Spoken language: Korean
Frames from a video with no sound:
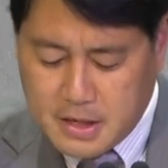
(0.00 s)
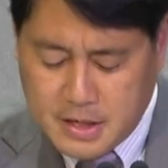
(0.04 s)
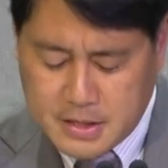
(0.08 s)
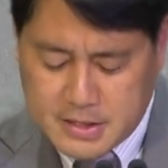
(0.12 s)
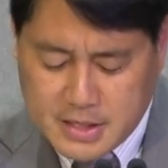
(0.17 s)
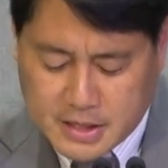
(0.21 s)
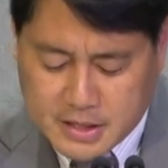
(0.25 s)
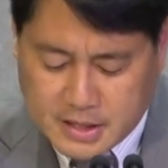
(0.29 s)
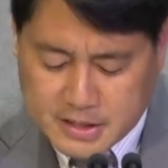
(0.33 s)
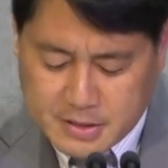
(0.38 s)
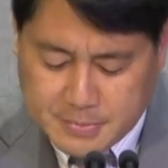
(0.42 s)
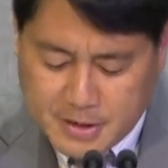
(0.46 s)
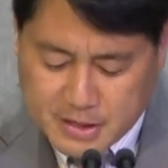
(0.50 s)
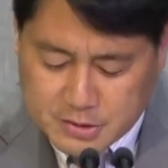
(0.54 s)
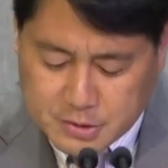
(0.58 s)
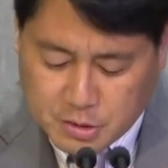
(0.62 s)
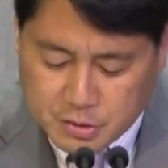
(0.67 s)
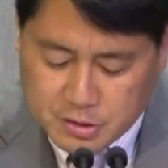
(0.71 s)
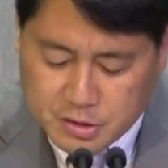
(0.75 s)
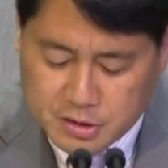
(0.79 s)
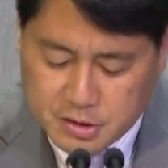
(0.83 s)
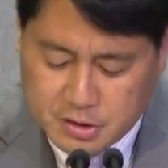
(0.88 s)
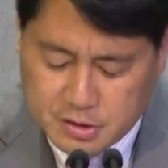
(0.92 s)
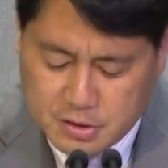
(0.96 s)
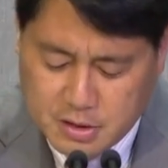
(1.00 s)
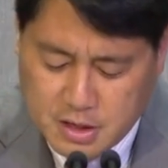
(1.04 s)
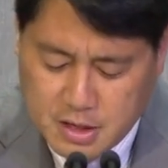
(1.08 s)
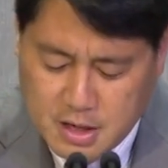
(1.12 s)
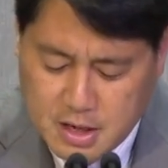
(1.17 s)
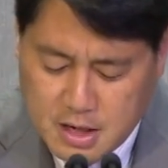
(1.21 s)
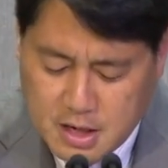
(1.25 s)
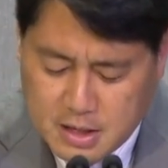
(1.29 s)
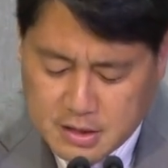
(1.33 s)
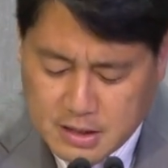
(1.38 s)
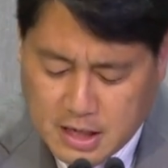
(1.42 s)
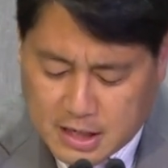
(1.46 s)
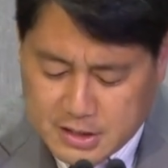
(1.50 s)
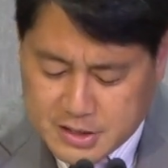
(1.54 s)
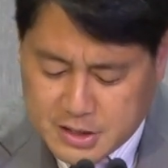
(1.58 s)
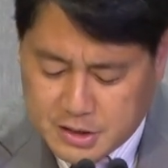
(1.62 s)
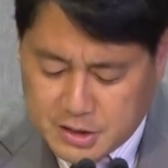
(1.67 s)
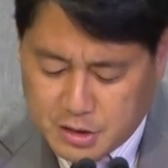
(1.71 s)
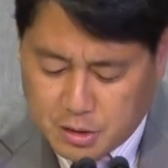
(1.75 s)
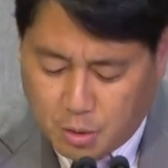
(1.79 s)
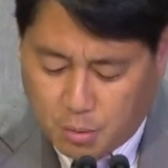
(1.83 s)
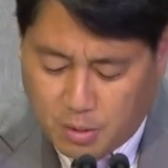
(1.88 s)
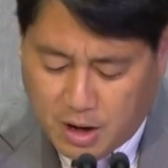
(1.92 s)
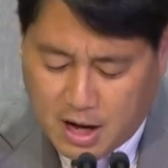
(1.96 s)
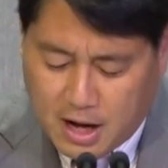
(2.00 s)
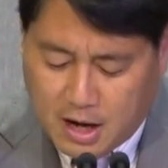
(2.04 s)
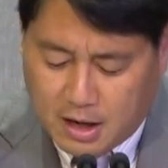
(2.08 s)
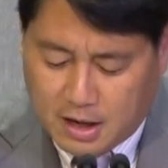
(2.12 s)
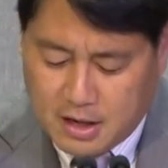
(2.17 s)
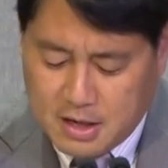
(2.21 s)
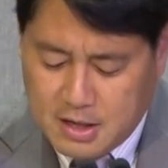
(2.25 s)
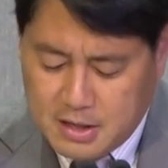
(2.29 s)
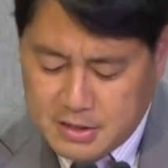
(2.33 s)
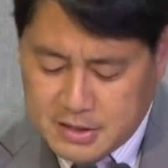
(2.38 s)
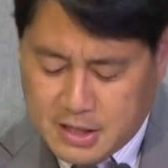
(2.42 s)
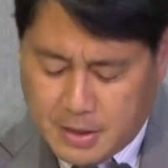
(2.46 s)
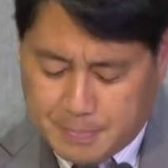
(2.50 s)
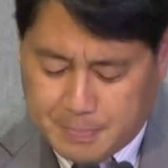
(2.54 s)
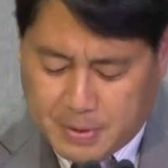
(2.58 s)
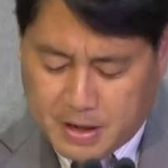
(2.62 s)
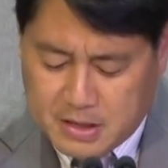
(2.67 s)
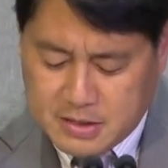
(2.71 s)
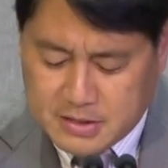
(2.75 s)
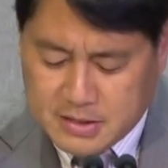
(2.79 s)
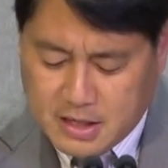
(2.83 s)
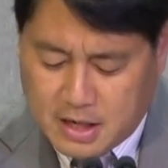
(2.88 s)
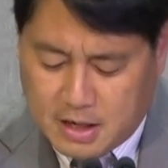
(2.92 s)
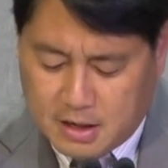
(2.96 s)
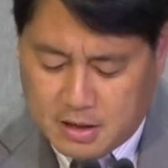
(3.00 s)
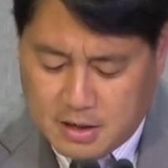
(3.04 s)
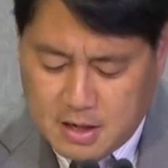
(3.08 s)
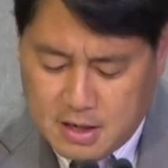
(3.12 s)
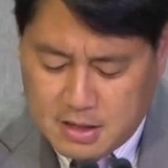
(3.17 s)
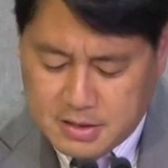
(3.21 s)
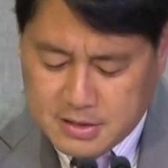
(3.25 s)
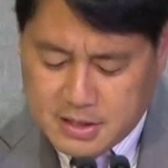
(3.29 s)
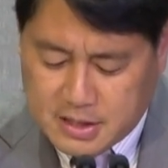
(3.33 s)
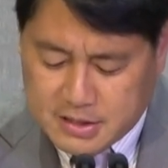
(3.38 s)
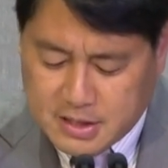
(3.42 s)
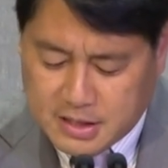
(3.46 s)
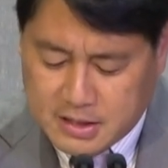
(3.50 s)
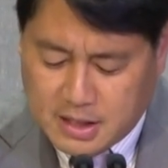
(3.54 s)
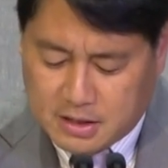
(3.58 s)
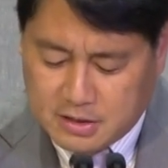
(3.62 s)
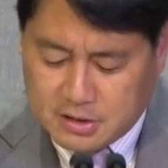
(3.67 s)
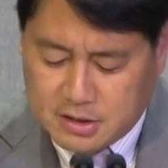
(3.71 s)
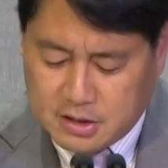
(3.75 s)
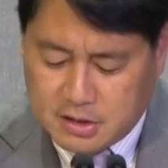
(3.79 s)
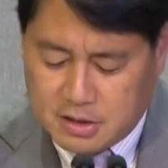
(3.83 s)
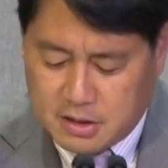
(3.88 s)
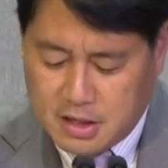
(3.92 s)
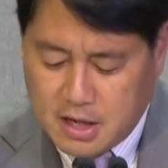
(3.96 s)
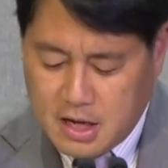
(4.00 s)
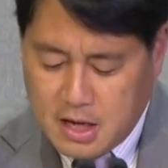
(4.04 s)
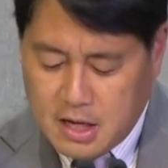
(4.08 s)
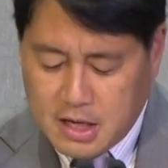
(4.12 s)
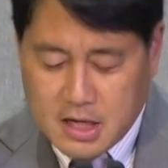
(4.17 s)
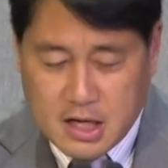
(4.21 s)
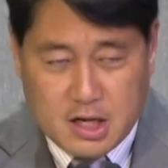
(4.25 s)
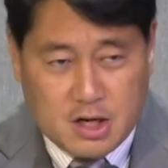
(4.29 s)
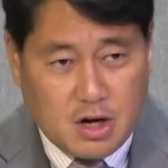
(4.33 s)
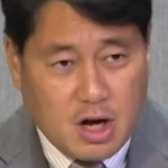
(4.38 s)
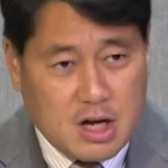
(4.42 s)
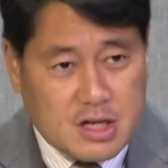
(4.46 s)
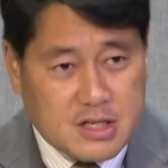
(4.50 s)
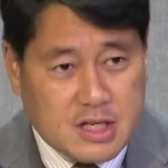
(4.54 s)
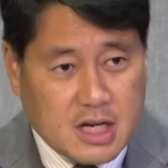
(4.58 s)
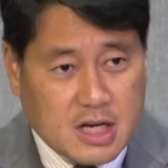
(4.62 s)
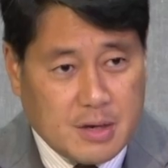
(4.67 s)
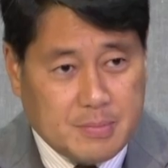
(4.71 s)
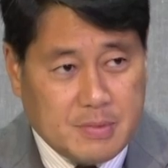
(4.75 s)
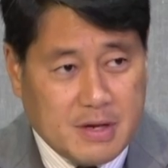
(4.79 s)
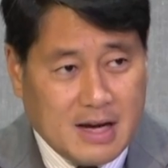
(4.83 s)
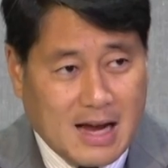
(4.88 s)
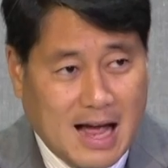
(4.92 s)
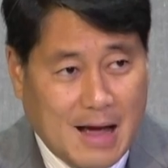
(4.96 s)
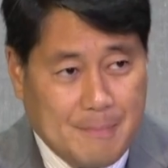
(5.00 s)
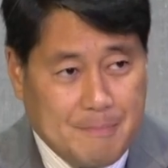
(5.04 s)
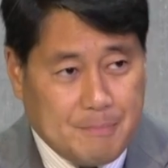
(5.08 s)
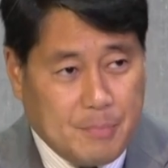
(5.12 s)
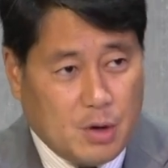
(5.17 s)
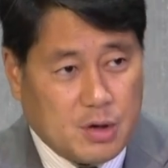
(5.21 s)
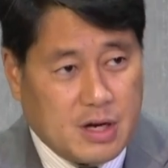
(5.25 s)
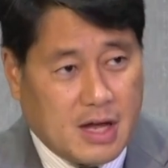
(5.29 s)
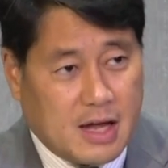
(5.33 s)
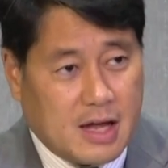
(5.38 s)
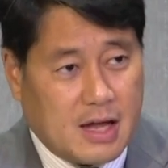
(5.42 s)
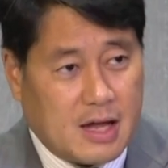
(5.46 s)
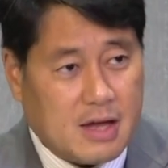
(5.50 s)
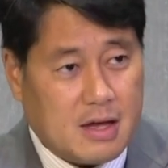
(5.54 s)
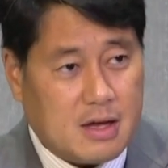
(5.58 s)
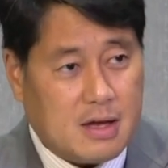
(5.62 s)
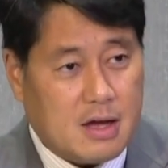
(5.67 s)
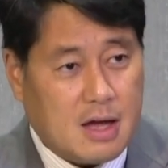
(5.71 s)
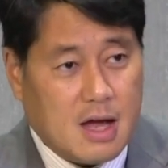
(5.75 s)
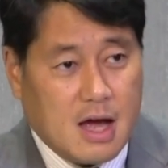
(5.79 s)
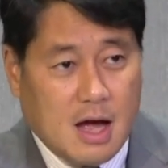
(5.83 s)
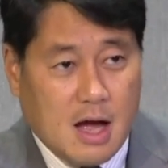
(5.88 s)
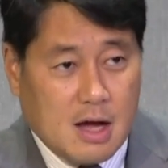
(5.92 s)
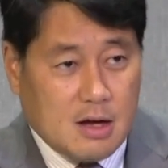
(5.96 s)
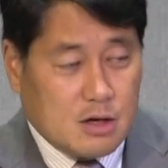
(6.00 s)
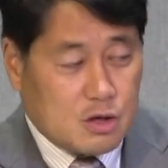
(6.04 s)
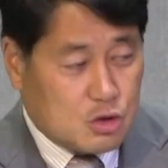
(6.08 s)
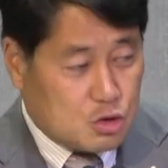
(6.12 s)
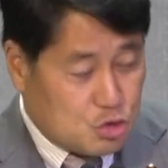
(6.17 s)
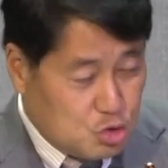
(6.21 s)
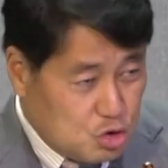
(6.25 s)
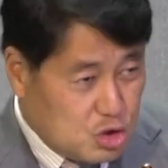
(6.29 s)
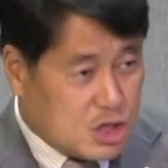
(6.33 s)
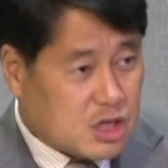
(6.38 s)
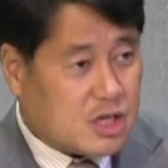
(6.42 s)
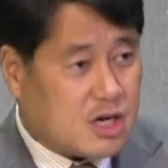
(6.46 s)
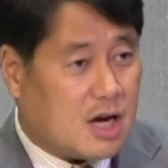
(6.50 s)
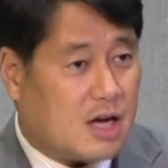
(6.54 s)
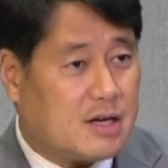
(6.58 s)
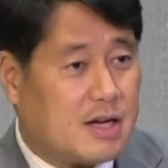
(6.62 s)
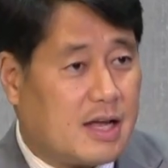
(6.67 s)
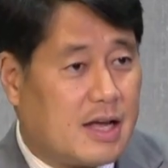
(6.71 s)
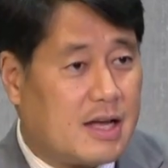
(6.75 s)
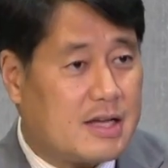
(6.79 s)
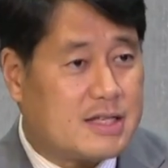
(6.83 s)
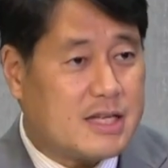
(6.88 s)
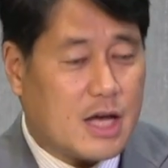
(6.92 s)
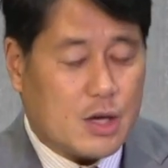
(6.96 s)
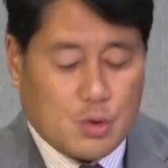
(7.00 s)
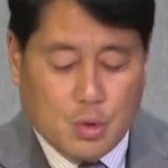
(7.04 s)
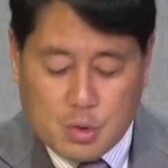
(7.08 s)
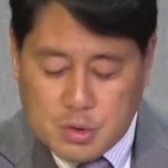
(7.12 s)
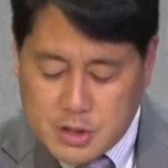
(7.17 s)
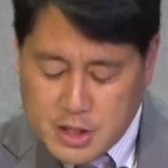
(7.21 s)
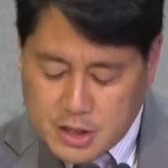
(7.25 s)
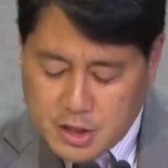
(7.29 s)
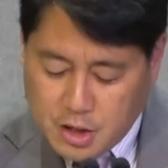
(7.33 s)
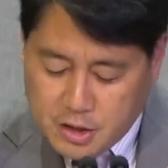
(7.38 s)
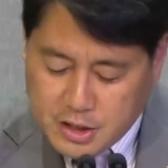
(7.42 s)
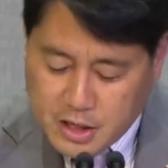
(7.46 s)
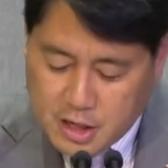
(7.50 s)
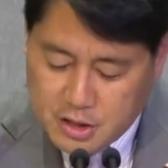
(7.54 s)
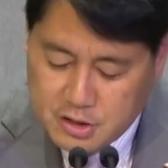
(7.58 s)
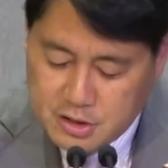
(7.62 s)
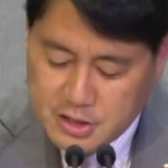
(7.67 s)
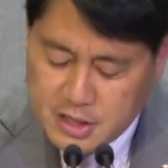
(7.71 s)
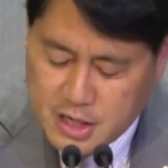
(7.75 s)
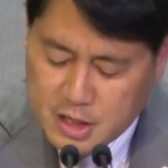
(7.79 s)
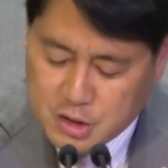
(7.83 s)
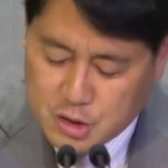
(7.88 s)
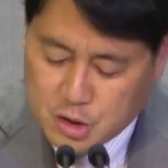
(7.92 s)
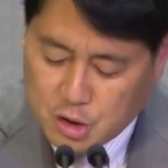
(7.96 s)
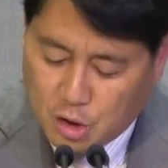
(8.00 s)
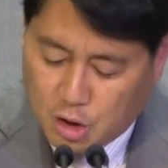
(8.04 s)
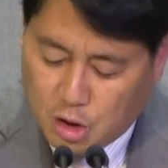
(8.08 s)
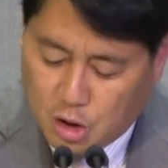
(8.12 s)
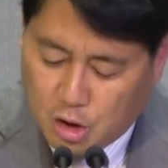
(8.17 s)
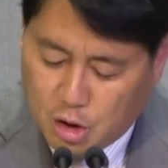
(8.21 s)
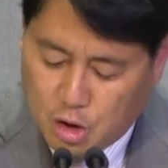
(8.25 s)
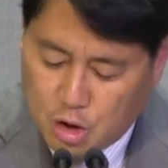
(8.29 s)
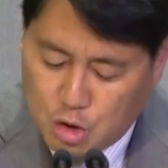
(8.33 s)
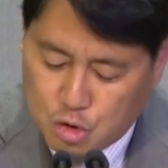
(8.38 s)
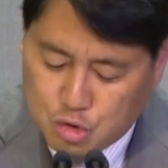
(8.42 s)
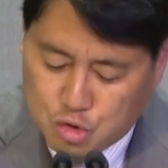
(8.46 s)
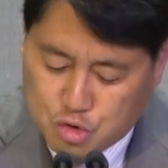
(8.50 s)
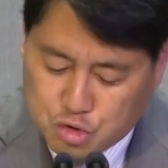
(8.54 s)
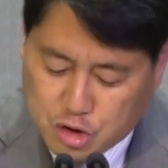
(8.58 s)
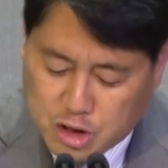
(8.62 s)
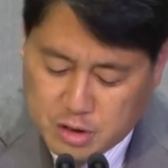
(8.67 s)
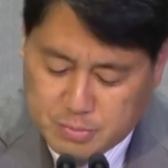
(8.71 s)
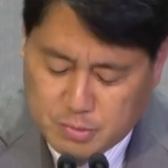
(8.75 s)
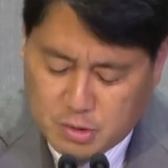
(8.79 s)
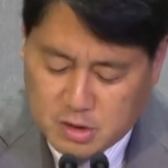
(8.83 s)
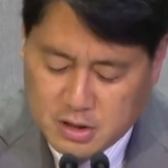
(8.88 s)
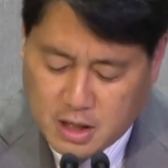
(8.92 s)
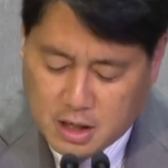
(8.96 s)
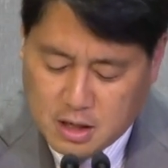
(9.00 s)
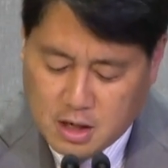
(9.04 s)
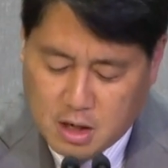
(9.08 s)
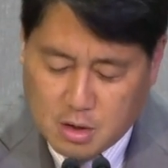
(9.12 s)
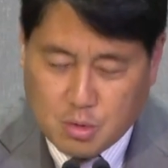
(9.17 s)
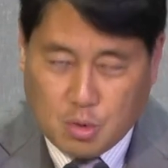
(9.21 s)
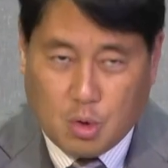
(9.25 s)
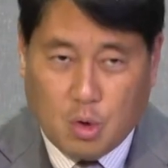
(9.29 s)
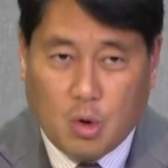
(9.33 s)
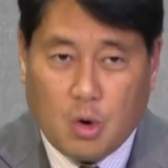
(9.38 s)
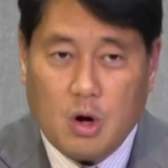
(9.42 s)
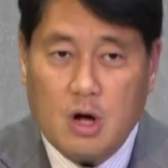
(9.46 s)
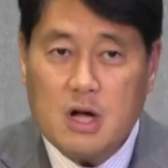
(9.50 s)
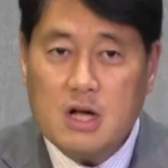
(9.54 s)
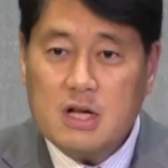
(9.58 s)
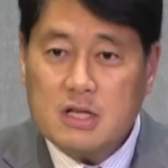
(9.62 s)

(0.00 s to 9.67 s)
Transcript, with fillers: 이제까지 백성들은 다스리던 왕, 재판장, 제사장들 이러한 사람들이 한 번에 순식간에 새로운 세력에 의해서 죽임을 당하고